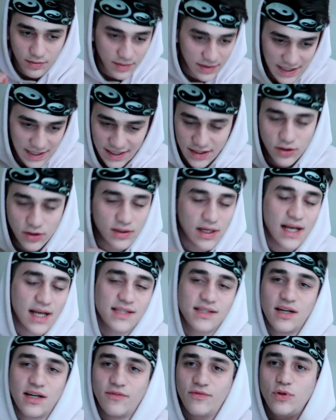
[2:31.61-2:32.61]
يعني
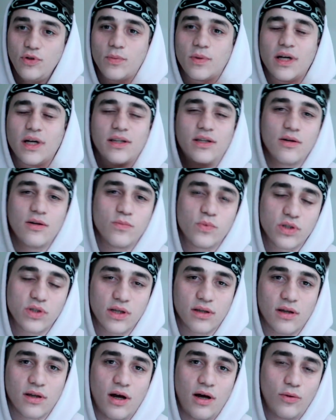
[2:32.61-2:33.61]
اسرع فيه بقدر
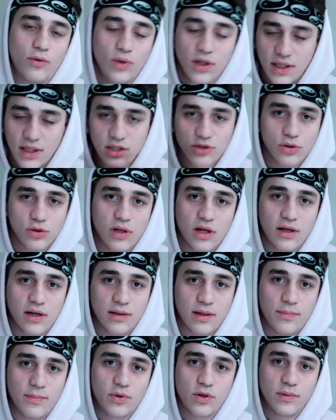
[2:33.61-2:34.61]
المستطاع ولا تاجله
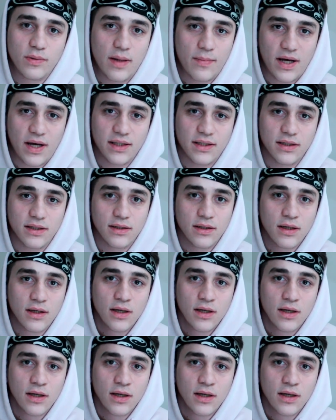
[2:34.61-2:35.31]
لبعدين